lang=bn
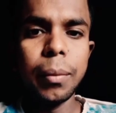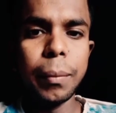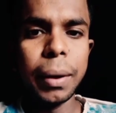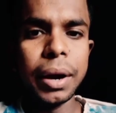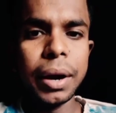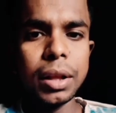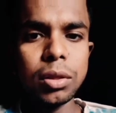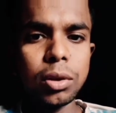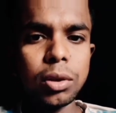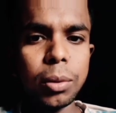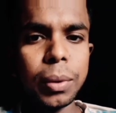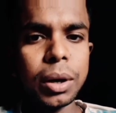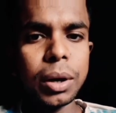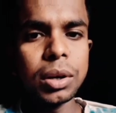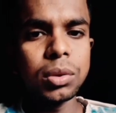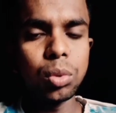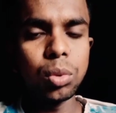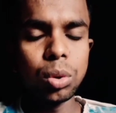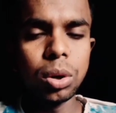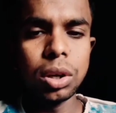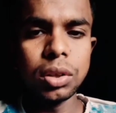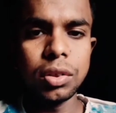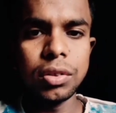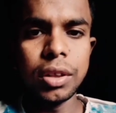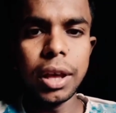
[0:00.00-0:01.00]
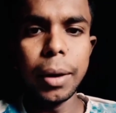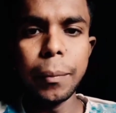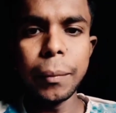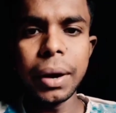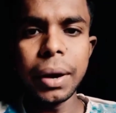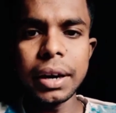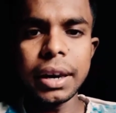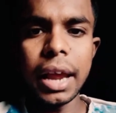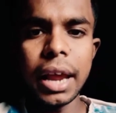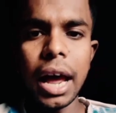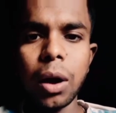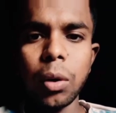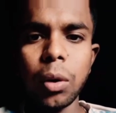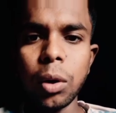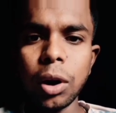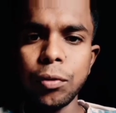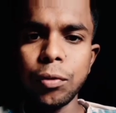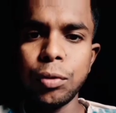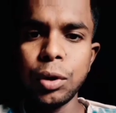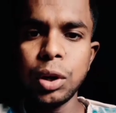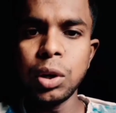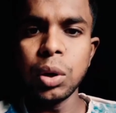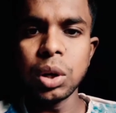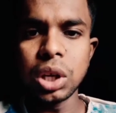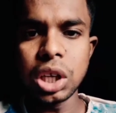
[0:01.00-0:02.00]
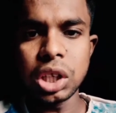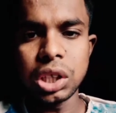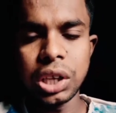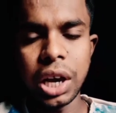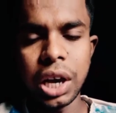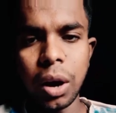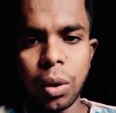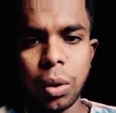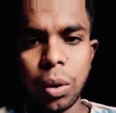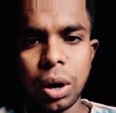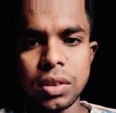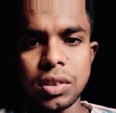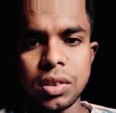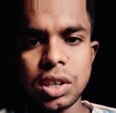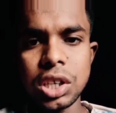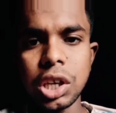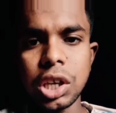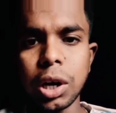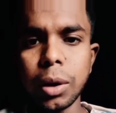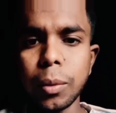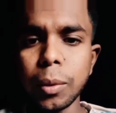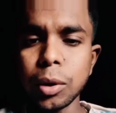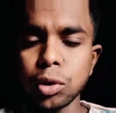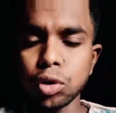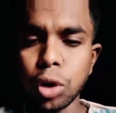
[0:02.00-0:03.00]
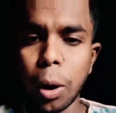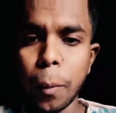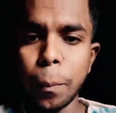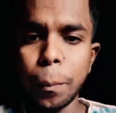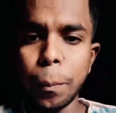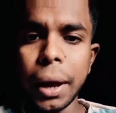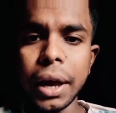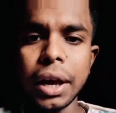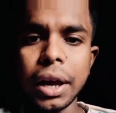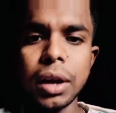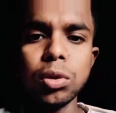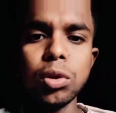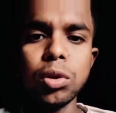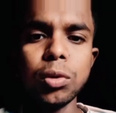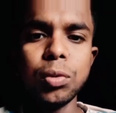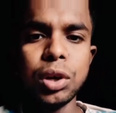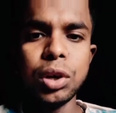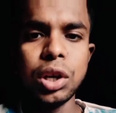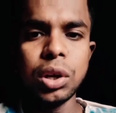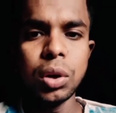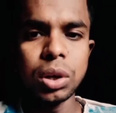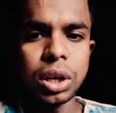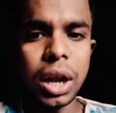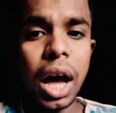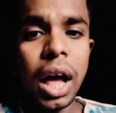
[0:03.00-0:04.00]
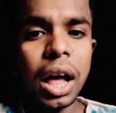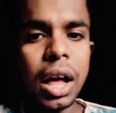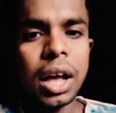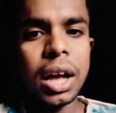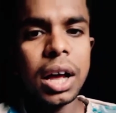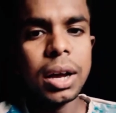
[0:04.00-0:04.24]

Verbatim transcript: মানে তোমরা সিএমকে ট্যাগ করে ভিডিওটা শেয়ার করার চেষ্টা করবো সবাই কিন্তু ভিডিওটা